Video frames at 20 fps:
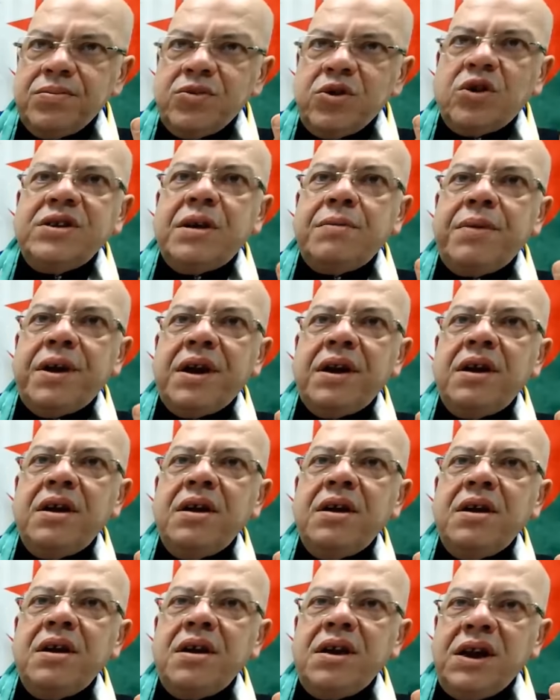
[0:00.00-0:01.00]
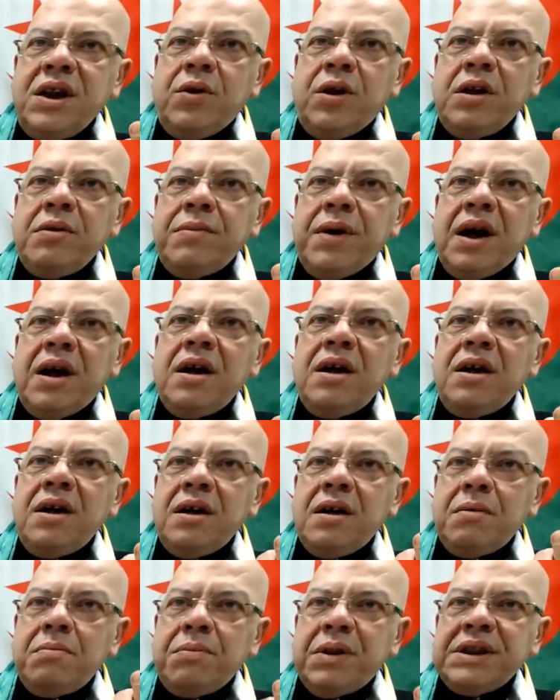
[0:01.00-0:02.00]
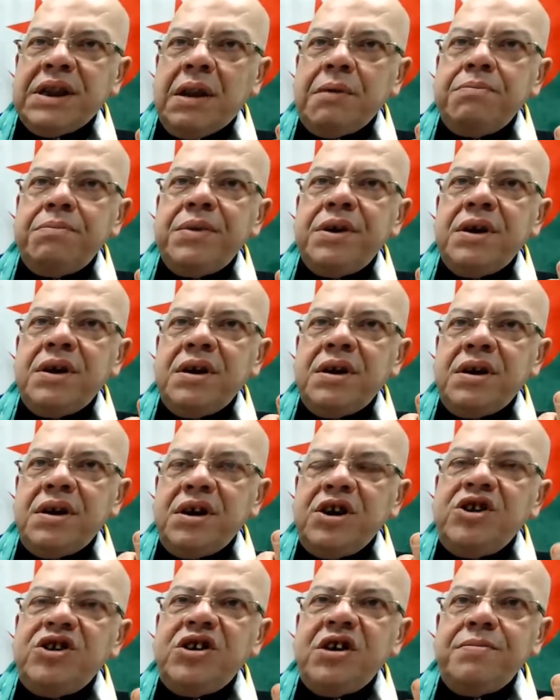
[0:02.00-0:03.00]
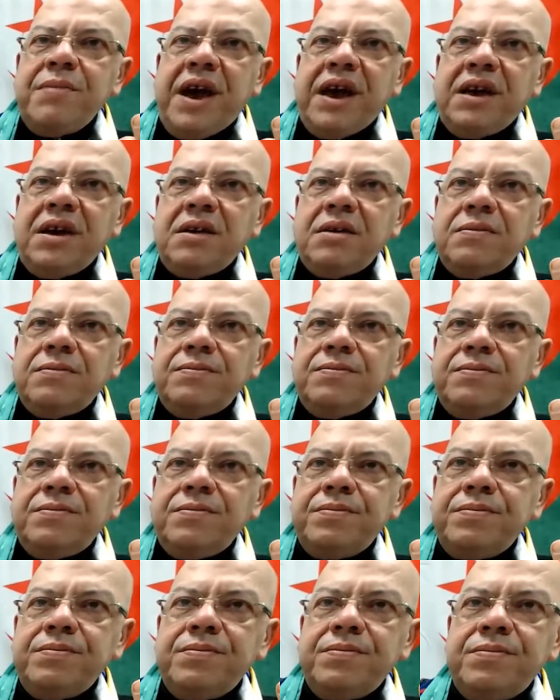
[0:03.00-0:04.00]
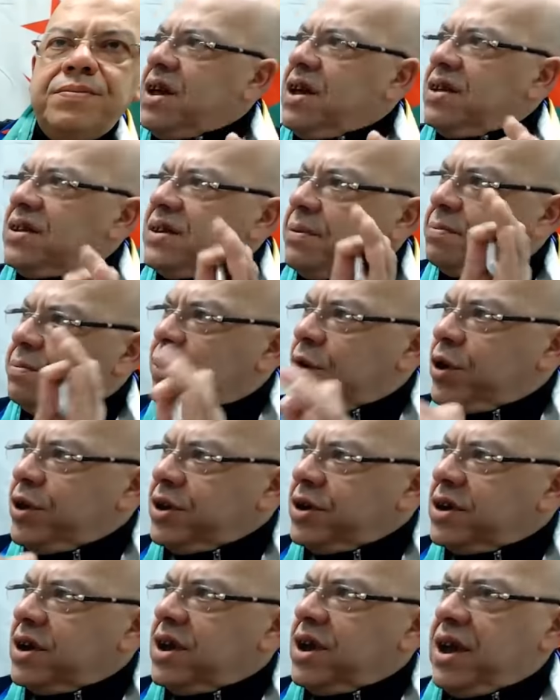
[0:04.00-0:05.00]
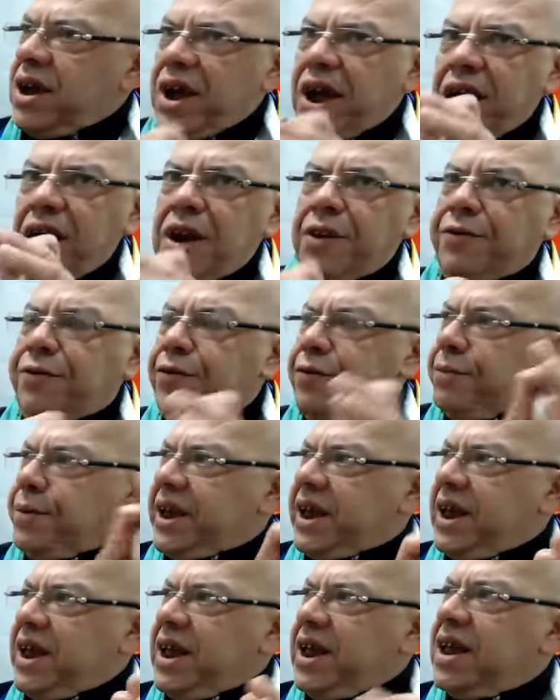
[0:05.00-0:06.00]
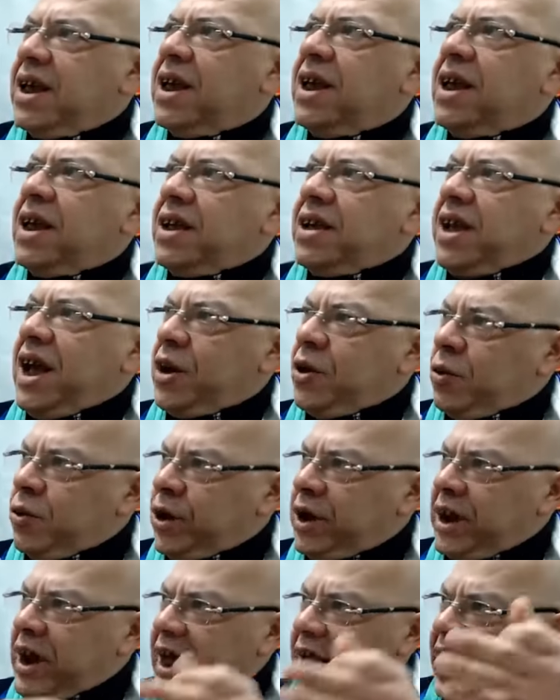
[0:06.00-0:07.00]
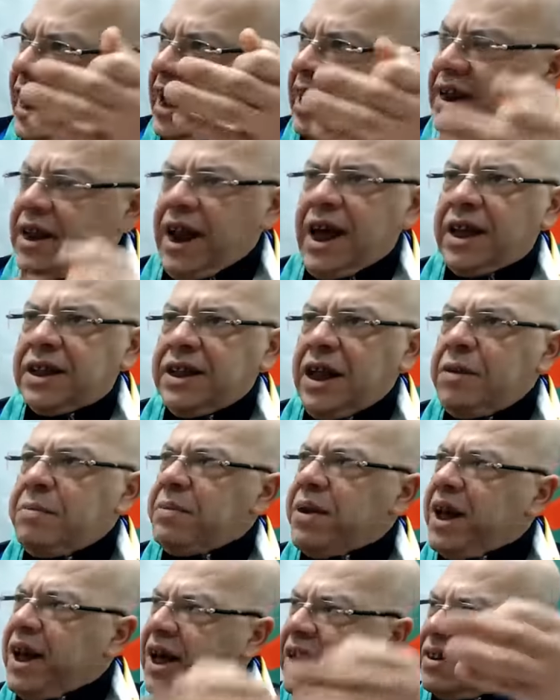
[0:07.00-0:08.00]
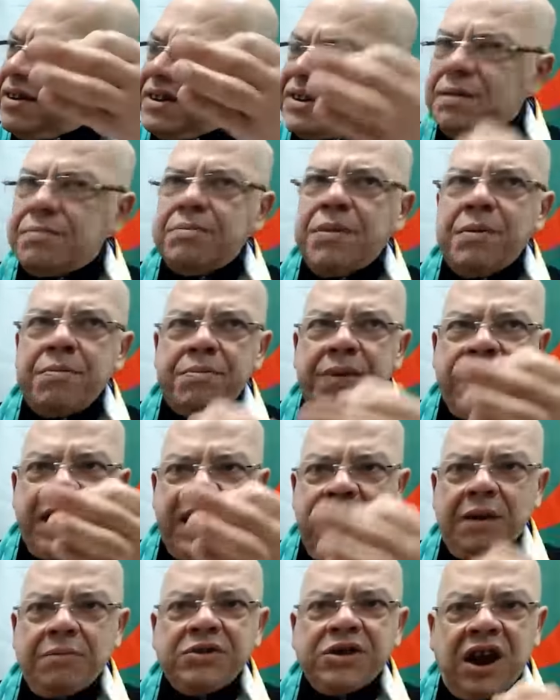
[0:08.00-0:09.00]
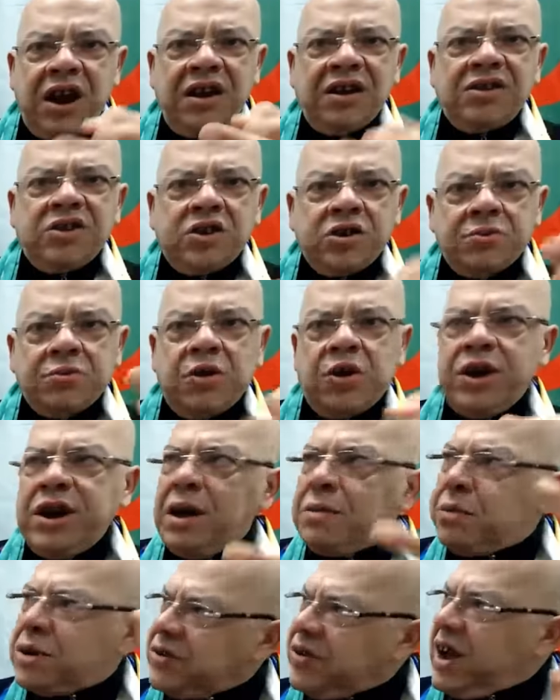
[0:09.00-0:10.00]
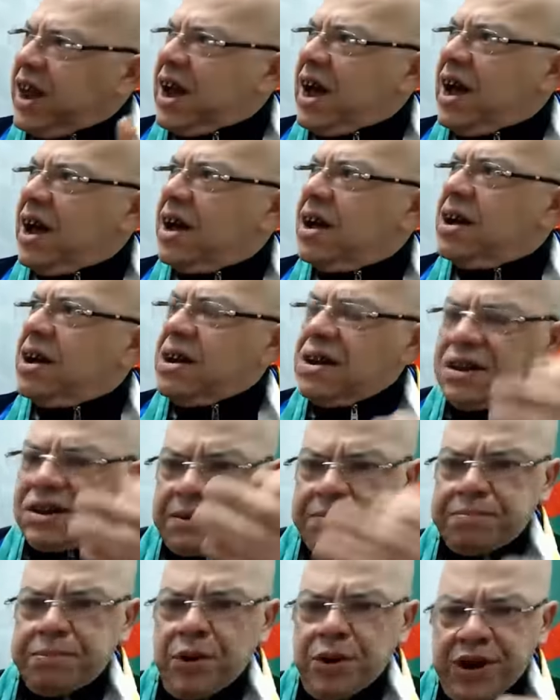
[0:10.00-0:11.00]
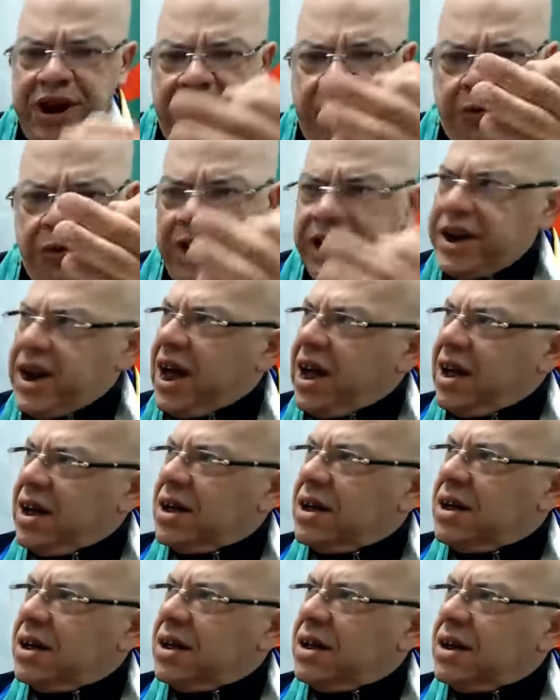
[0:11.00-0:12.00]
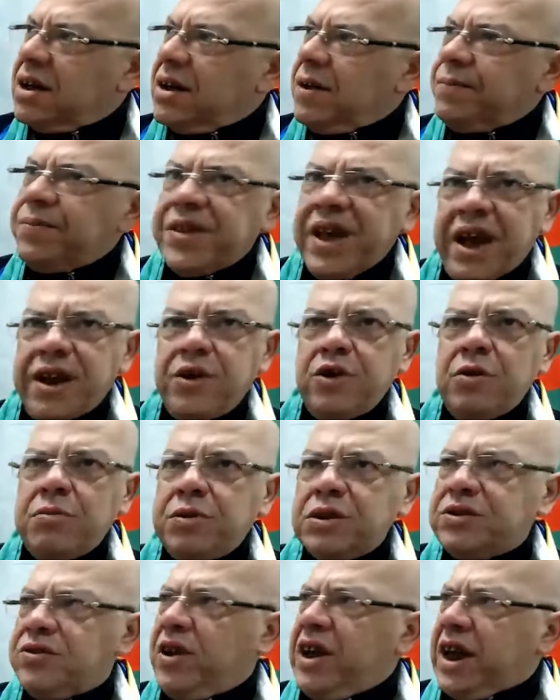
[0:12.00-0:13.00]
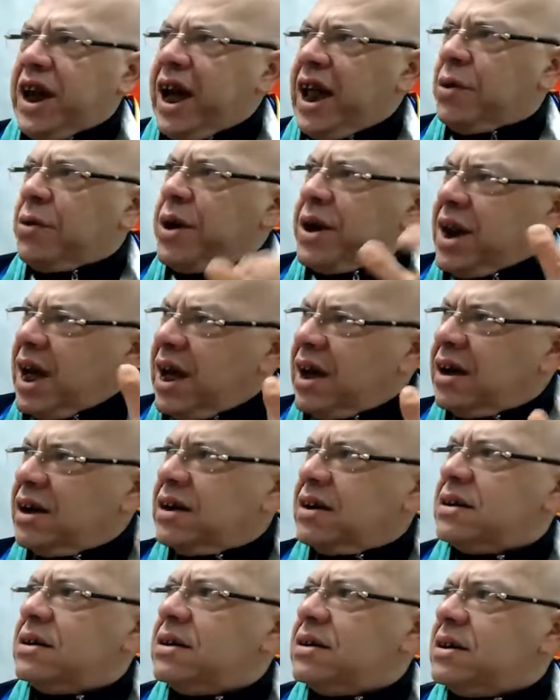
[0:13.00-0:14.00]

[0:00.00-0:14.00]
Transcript: تعتبر نوعا ما مطلب اجتماعي تبون حلف بكري قالوا والله العالي العظيم غير نتمم برنامج رئيس الجمهوريه بوتفليقه تبون راهو هنا كانه بوتفليقه راهو هنا